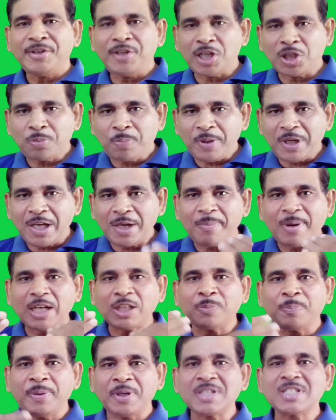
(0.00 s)
यद्यपि ये
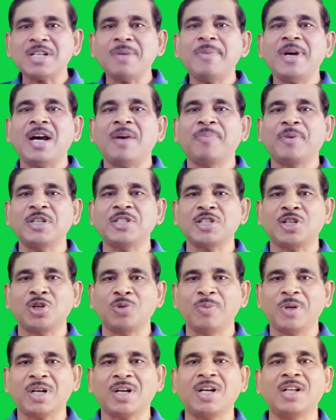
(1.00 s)
बात फिर से मैं आपके
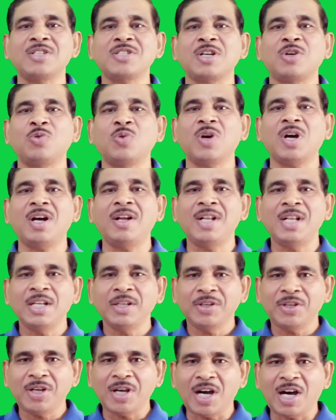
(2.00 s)
चरणों में रखना चाहूँगा
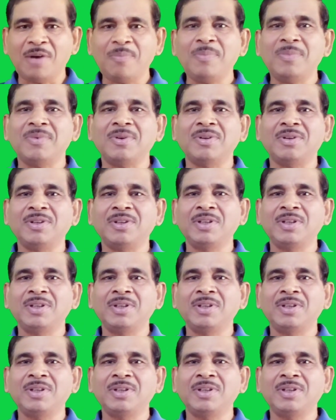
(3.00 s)
कि हम